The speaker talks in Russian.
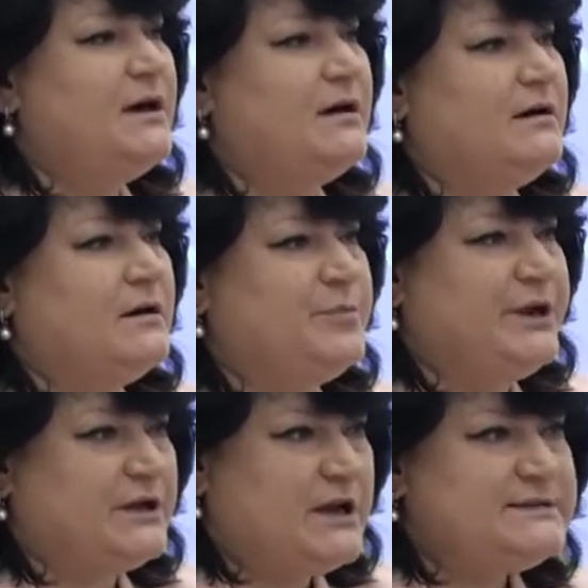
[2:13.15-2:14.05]
А,
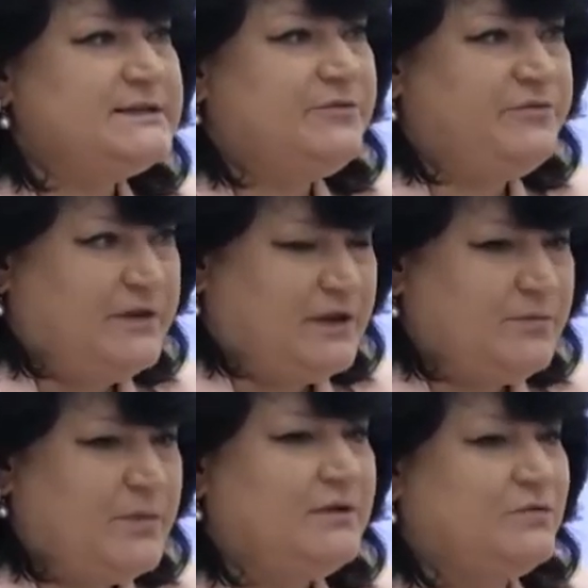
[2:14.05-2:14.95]
прекрасный
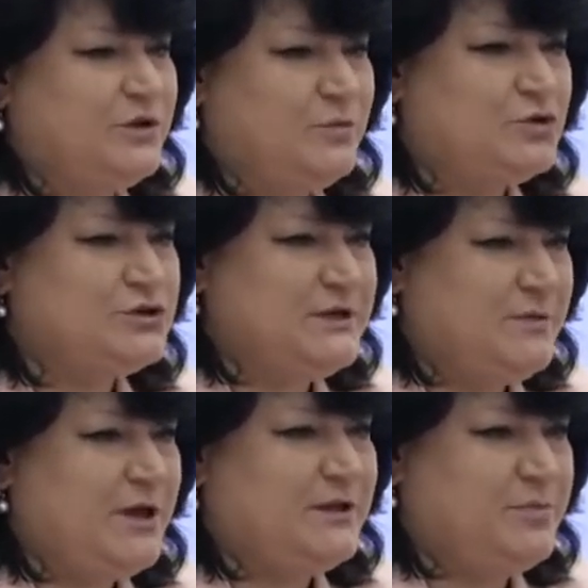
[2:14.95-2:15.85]
фильм, вот немножко
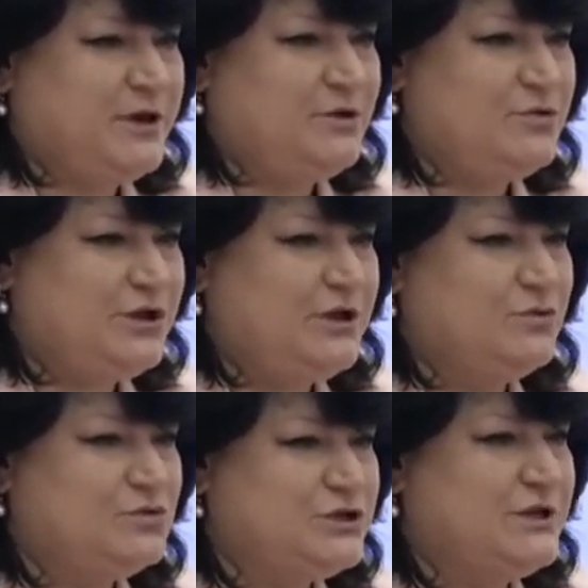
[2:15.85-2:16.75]
ребята
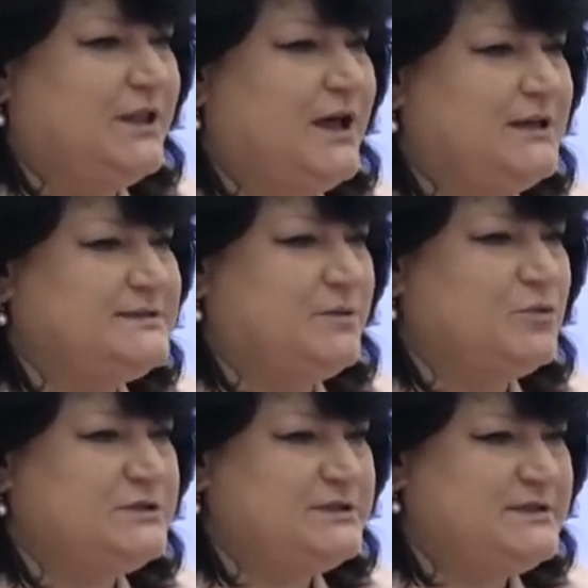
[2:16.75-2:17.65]
переключили уже на
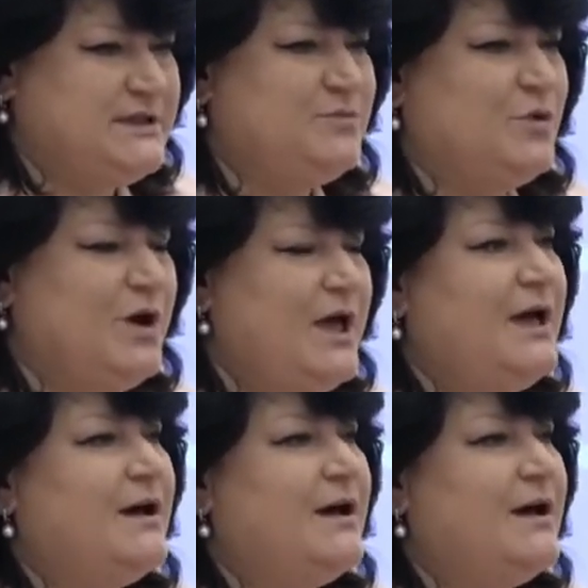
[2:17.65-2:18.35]
саму систему,